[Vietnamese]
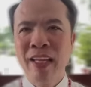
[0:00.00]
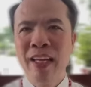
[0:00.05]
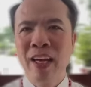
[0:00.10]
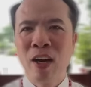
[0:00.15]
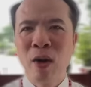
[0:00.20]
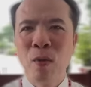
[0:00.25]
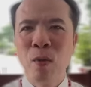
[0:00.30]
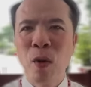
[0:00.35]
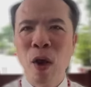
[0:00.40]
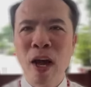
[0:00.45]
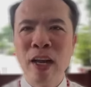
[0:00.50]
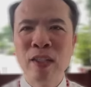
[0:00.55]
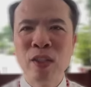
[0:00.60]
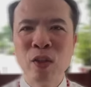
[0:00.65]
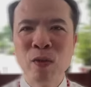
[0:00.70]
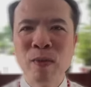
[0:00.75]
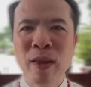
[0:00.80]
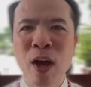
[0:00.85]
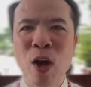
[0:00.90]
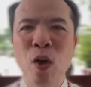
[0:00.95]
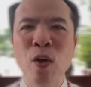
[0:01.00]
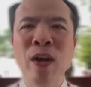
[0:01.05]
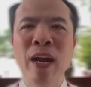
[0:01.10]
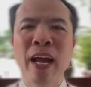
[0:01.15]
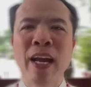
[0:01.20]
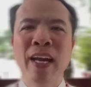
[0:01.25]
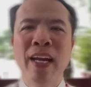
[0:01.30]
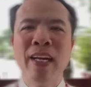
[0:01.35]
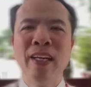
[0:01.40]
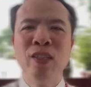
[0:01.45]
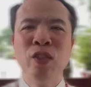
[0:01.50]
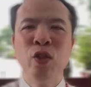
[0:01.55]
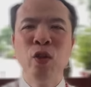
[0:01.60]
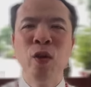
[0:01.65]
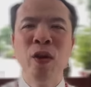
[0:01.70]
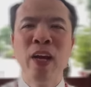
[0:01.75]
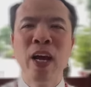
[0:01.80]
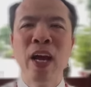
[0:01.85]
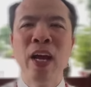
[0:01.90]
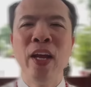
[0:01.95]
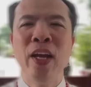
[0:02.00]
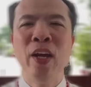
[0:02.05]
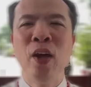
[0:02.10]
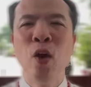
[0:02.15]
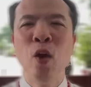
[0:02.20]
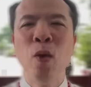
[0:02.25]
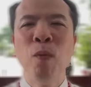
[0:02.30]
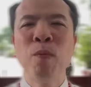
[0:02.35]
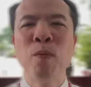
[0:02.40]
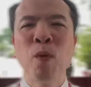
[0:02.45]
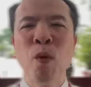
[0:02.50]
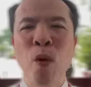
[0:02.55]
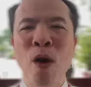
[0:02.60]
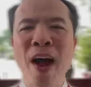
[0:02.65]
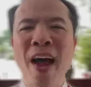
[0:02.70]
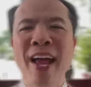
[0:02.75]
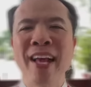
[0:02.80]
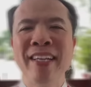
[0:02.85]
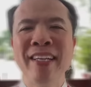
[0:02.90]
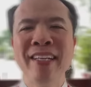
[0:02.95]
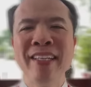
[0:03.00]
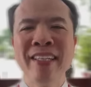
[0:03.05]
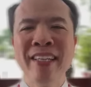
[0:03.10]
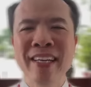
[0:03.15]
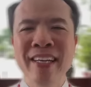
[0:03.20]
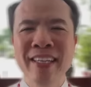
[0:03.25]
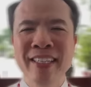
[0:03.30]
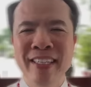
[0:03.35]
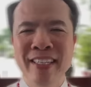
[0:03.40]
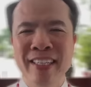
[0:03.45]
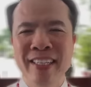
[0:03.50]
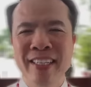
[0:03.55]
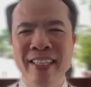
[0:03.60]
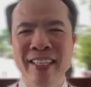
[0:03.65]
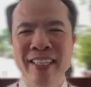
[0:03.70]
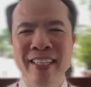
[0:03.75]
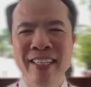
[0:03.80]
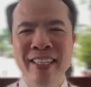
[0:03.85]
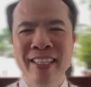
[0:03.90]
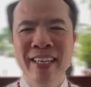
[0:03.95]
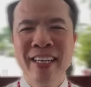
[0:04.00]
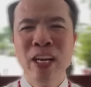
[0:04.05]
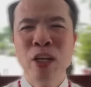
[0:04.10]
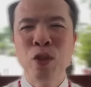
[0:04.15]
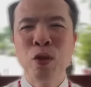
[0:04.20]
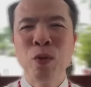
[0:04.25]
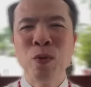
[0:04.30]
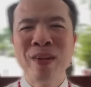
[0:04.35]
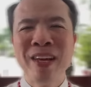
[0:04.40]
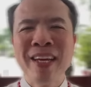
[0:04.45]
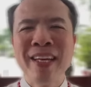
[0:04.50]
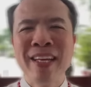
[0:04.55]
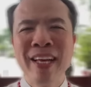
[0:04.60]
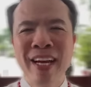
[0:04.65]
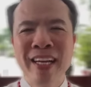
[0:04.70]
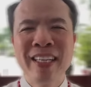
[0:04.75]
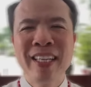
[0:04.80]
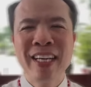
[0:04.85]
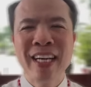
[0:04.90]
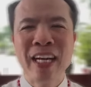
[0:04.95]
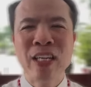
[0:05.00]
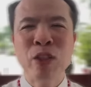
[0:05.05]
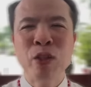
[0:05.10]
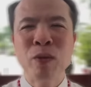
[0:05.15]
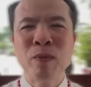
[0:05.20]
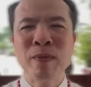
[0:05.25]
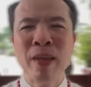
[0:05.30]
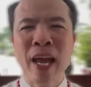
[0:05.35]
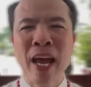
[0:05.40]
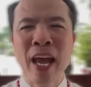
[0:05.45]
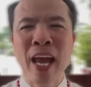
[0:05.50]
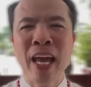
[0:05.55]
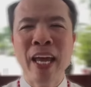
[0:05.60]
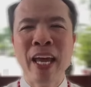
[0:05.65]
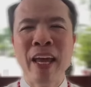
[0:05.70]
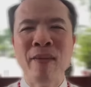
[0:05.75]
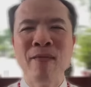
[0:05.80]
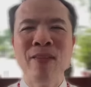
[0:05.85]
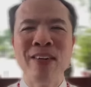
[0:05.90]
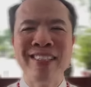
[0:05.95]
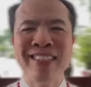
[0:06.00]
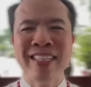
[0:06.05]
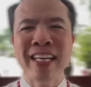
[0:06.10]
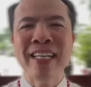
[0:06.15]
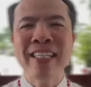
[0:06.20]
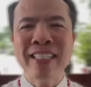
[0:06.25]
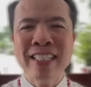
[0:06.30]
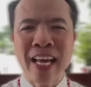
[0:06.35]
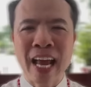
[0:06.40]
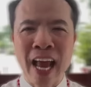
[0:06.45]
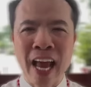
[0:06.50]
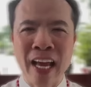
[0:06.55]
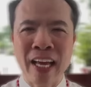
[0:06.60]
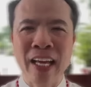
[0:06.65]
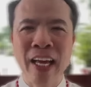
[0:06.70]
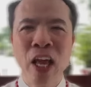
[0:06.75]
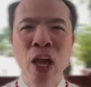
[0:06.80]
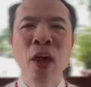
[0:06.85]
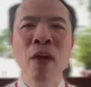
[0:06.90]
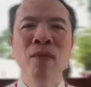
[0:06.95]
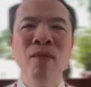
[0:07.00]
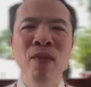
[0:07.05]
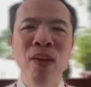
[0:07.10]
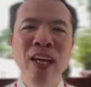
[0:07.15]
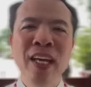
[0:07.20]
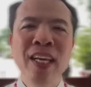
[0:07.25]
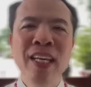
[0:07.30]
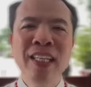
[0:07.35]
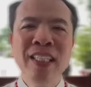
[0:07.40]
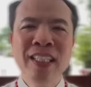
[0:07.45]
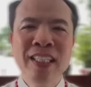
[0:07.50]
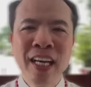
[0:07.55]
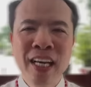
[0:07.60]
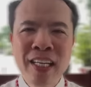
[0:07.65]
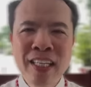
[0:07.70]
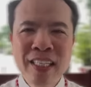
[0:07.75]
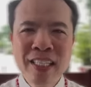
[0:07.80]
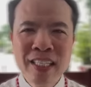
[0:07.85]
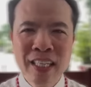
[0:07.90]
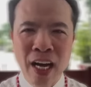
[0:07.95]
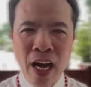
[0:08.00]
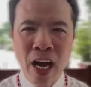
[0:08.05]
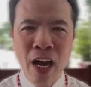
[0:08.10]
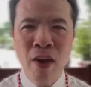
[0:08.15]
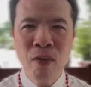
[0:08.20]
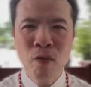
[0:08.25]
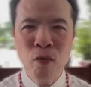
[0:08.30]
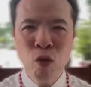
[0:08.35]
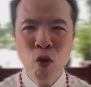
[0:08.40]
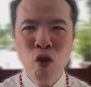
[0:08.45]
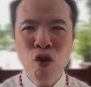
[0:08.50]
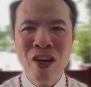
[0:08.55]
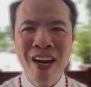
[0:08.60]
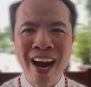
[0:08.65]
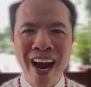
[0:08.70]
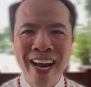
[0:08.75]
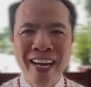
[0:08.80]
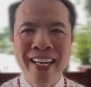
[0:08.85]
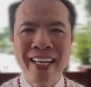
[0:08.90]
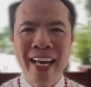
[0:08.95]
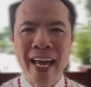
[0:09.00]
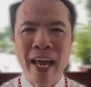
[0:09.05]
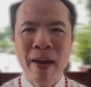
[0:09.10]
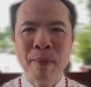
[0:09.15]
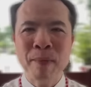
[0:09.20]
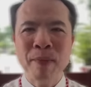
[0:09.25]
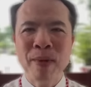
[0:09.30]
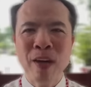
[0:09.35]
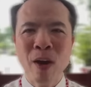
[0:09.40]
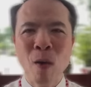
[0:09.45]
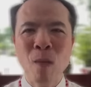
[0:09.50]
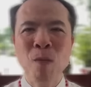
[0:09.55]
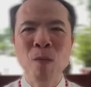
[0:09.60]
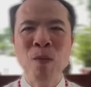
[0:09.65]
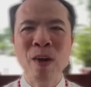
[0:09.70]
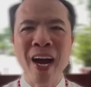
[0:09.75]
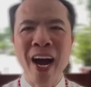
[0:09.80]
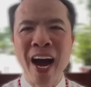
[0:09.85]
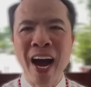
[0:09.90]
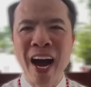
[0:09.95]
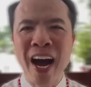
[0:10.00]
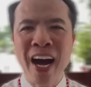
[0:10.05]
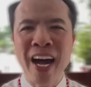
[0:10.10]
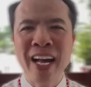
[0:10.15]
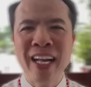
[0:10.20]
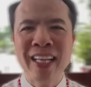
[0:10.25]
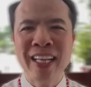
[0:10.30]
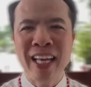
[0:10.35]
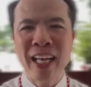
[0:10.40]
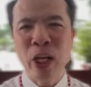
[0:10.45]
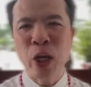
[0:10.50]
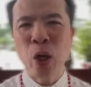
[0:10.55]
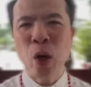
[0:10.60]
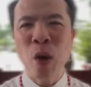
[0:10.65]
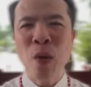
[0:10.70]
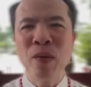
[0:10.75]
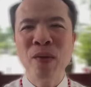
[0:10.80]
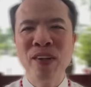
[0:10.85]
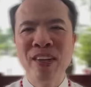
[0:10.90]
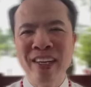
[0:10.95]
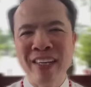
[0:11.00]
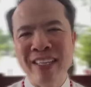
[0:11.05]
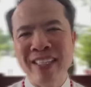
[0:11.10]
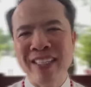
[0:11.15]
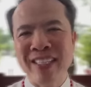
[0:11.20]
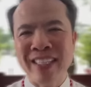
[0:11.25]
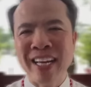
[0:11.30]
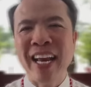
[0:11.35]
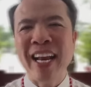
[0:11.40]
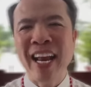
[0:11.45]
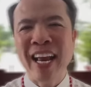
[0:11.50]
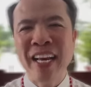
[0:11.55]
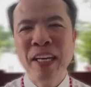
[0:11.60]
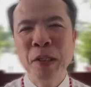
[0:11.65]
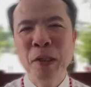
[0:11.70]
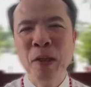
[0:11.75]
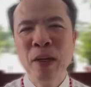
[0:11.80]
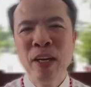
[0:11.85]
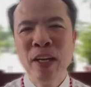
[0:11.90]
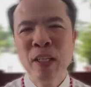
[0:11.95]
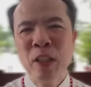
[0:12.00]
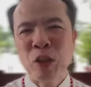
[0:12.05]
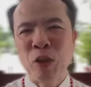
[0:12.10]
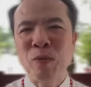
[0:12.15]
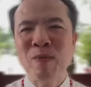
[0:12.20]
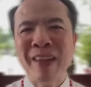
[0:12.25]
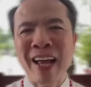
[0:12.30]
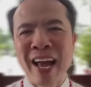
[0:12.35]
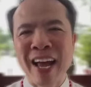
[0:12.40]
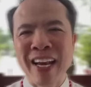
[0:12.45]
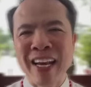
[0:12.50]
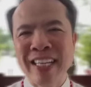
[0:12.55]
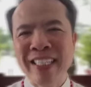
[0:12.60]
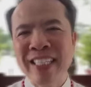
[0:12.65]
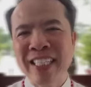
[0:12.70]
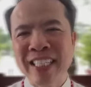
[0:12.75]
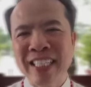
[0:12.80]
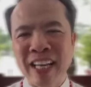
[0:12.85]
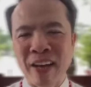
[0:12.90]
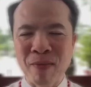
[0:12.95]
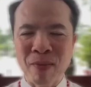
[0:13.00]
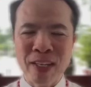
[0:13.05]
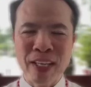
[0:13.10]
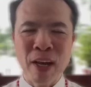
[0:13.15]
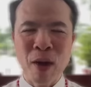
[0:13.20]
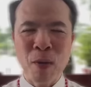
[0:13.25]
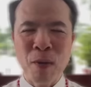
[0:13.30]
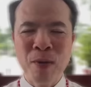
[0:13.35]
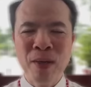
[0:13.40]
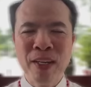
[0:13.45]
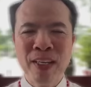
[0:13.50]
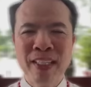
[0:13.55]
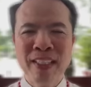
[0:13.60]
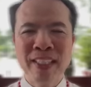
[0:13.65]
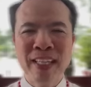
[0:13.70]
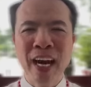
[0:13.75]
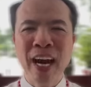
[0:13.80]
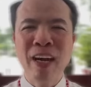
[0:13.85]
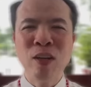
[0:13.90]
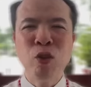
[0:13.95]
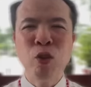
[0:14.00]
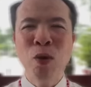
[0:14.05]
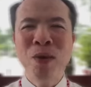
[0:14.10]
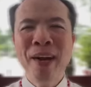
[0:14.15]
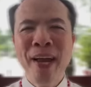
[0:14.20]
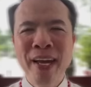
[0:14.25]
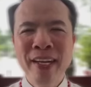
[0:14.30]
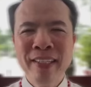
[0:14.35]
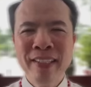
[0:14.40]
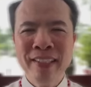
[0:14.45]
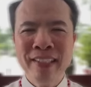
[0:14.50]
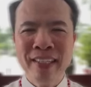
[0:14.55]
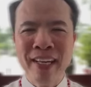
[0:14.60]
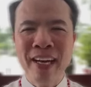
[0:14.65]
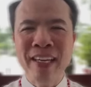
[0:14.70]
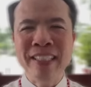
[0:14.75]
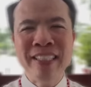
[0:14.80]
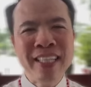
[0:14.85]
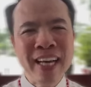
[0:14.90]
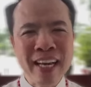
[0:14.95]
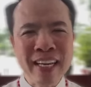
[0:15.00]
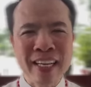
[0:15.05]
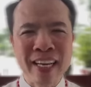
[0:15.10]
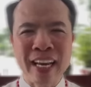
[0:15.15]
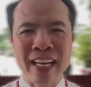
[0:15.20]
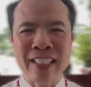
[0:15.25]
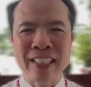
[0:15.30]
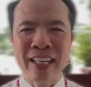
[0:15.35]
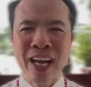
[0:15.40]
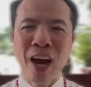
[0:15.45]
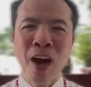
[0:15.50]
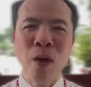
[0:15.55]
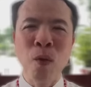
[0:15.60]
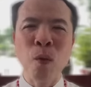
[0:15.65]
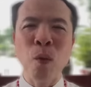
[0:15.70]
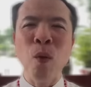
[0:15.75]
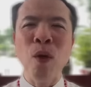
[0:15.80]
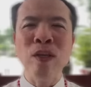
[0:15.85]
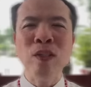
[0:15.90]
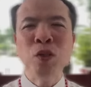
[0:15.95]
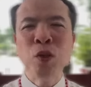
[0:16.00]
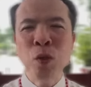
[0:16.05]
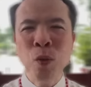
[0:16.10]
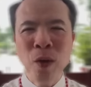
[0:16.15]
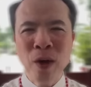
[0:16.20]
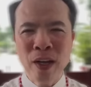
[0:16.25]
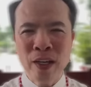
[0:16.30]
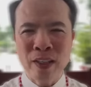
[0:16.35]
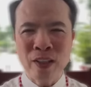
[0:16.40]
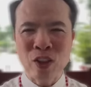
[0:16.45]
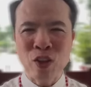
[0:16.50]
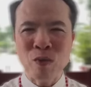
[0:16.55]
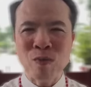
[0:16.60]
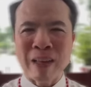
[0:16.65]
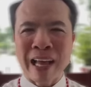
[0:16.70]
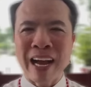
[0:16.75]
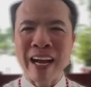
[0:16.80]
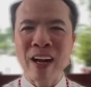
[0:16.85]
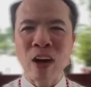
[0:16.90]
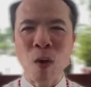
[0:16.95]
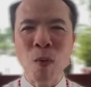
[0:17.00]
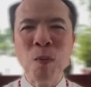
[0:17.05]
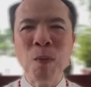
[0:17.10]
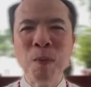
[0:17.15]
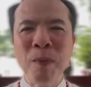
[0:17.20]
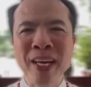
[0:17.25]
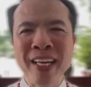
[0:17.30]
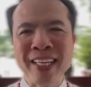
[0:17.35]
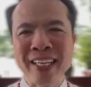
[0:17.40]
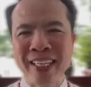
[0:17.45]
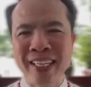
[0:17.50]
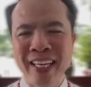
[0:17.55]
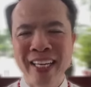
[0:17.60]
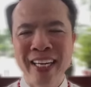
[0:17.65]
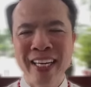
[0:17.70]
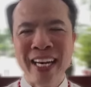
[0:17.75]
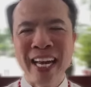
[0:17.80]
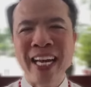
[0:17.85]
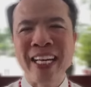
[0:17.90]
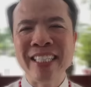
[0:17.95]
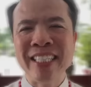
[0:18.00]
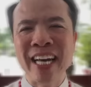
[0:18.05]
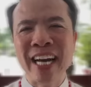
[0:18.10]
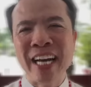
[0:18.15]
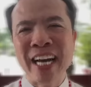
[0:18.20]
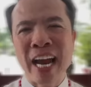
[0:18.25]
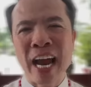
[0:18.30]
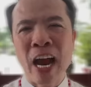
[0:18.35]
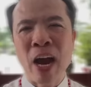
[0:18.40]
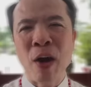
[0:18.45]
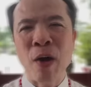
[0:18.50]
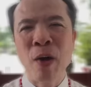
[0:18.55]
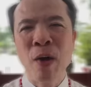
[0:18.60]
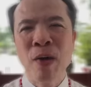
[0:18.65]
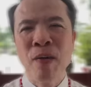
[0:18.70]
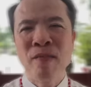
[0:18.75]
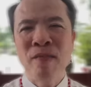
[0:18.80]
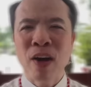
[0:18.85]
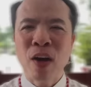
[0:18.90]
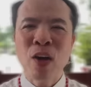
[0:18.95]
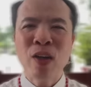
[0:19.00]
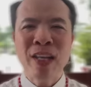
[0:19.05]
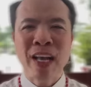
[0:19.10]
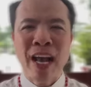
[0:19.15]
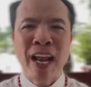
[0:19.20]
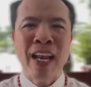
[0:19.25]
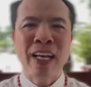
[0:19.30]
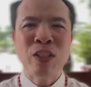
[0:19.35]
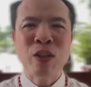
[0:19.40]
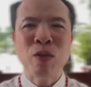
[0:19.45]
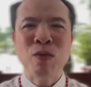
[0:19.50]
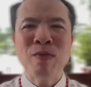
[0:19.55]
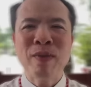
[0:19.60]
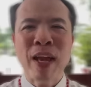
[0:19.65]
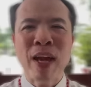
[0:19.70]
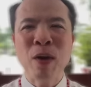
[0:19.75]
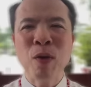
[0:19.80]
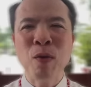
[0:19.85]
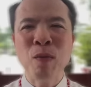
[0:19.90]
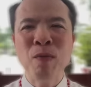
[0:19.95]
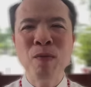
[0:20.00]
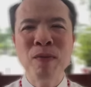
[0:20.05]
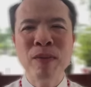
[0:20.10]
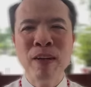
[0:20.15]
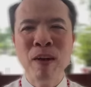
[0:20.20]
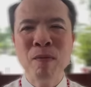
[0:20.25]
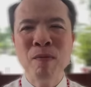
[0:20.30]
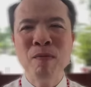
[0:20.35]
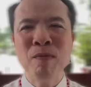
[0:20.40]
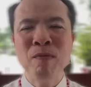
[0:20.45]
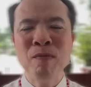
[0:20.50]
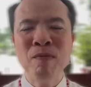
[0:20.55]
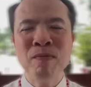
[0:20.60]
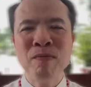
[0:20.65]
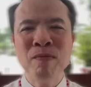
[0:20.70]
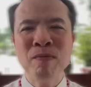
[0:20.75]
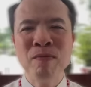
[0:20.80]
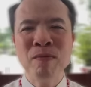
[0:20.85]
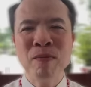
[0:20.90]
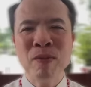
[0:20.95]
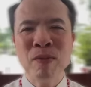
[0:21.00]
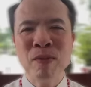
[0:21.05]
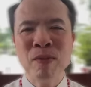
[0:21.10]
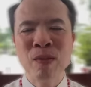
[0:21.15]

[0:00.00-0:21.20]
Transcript: Kính thưa cộng đoàn, chúng ta ôn lại lời Chúa ngày hôm qua thứ tư. Đức Giêsu nhắc nhở tất cả chúng ta anh em phải sẵn sàng vì chính giờ phút anh em không ngờ thì con người sẽ đến. Chúng ta đã chia sẻ với nhau giờ Chúa đến, giờ chết là giờ của Chúa, chúng ta không biết ngày giờ nào và có thể là chúng ta cũng không